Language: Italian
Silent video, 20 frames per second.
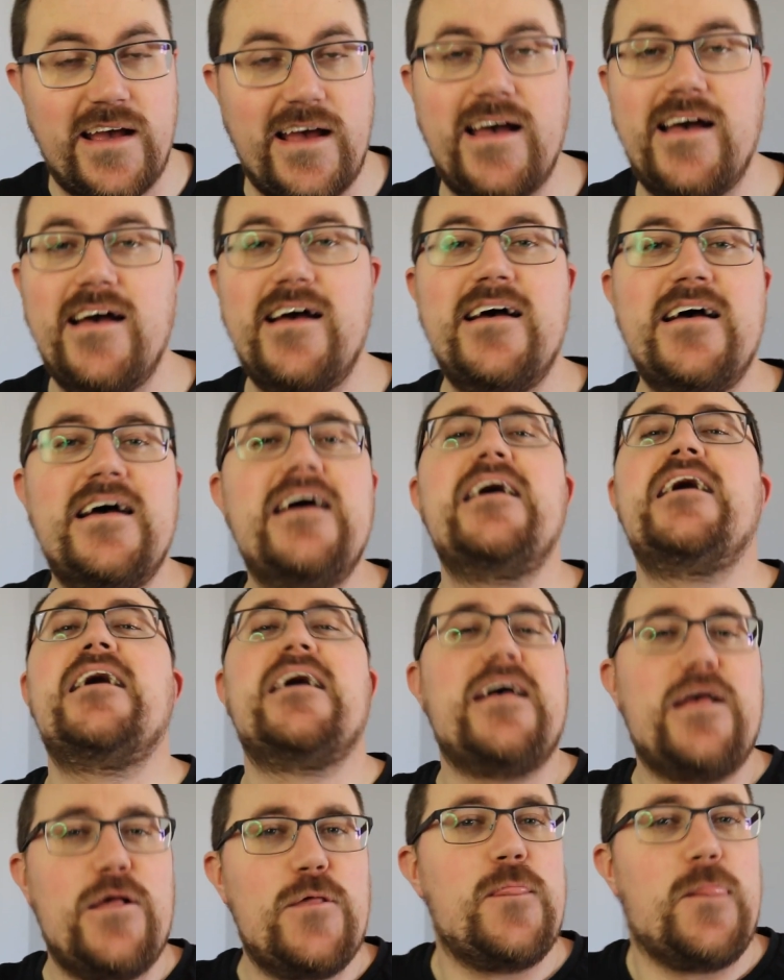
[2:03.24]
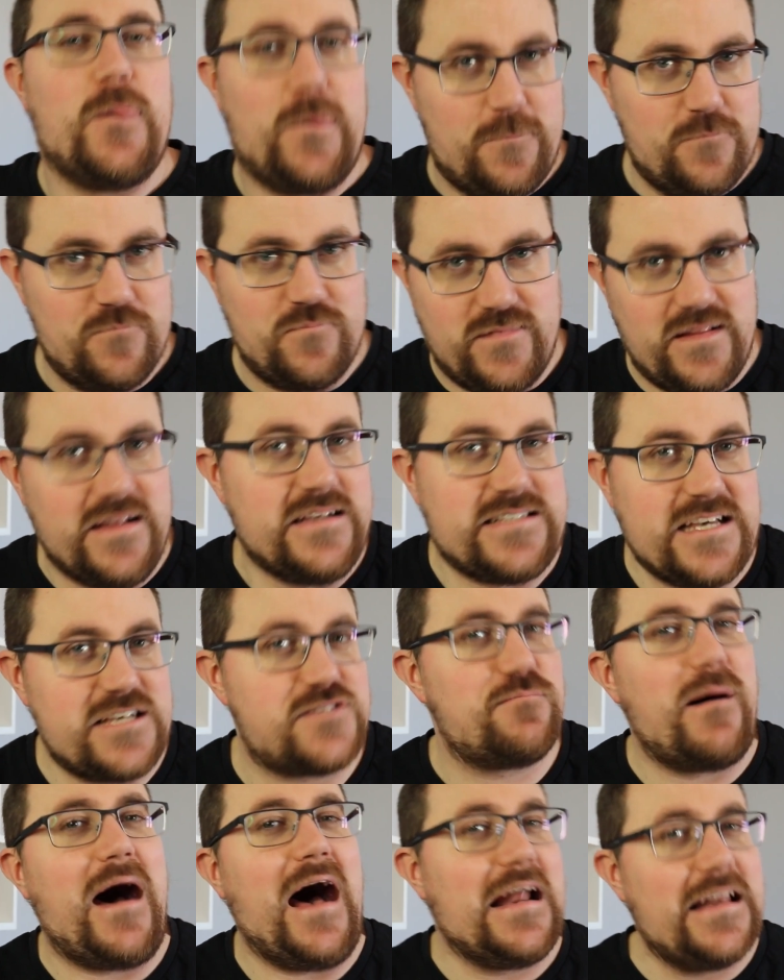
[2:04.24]
che se
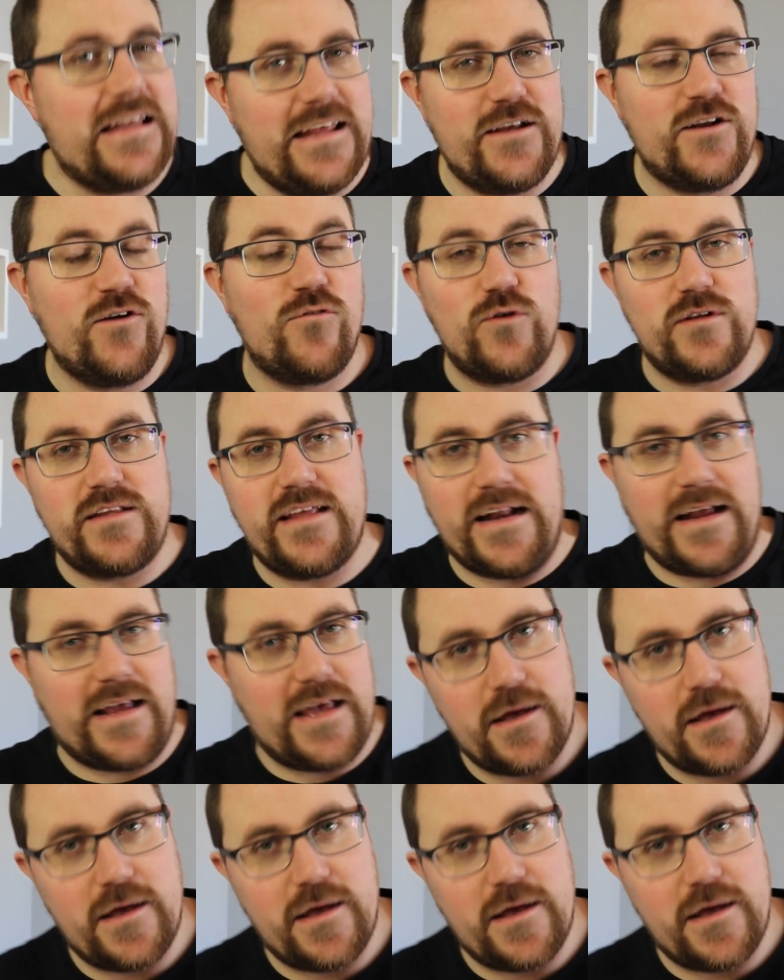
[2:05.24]
sbagli non vuol dire